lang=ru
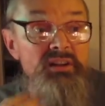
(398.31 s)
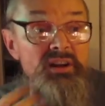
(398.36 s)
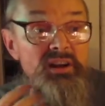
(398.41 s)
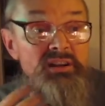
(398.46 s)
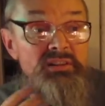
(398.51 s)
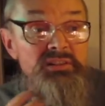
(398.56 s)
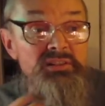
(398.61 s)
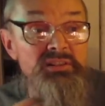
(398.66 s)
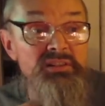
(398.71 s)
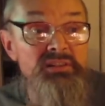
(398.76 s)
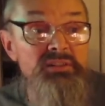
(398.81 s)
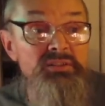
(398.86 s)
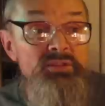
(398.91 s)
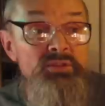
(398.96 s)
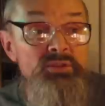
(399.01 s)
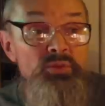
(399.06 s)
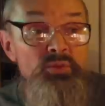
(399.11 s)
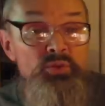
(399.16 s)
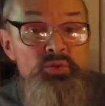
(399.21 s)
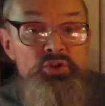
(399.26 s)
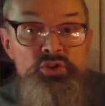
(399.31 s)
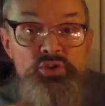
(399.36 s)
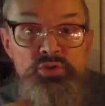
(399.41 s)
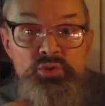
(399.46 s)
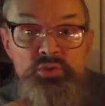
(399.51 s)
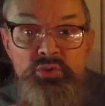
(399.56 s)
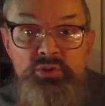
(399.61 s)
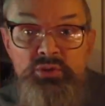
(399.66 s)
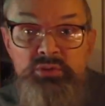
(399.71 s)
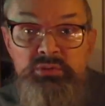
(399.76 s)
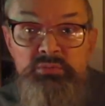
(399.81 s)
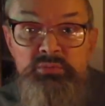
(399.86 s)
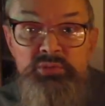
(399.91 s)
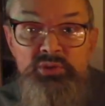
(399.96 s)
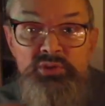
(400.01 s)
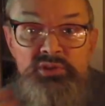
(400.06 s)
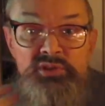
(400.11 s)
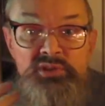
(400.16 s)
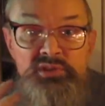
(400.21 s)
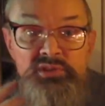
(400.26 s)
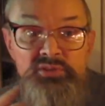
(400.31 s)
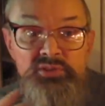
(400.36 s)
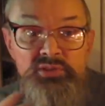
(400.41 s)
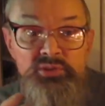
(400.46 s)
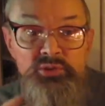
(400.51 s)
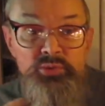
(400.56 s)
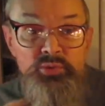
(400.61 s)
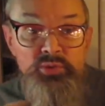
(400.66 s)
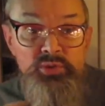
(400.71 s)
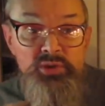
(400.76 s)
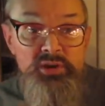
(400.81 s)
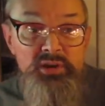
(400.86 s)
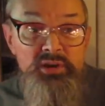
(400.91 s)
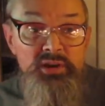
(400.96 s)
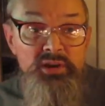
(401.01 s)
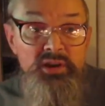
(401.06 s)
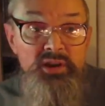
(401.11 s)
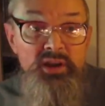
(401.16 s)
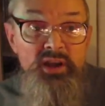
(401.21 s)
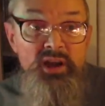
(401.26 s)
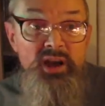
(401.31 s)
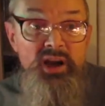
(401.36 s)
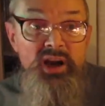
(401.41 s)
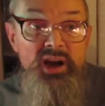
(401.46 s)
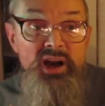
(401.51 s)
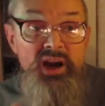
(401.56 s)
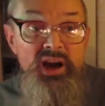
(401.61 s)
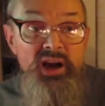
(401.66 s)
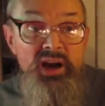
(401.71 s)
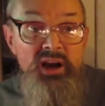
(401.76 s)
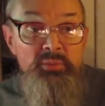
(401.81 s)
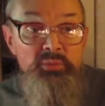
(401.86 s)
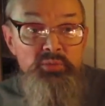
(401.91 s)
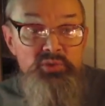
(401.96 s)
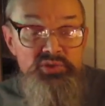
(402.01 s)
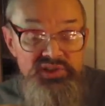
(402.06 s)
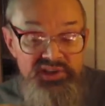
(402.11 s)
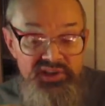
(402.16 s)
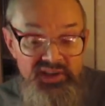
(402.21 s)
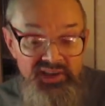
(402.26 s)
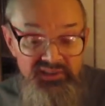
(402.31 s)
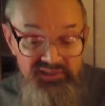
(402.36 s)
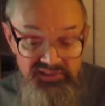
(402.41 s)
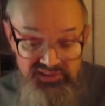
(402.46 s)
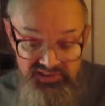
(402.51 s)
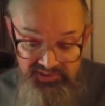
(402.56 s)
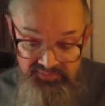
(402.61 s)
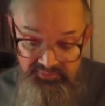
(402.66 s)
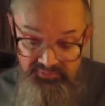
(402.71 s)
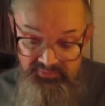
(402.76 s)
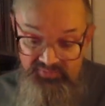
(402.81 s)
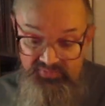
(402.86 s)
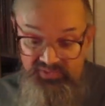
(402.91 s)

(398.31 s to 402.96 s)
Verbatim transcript: как-то э, ушел после этого тура, а музыканты,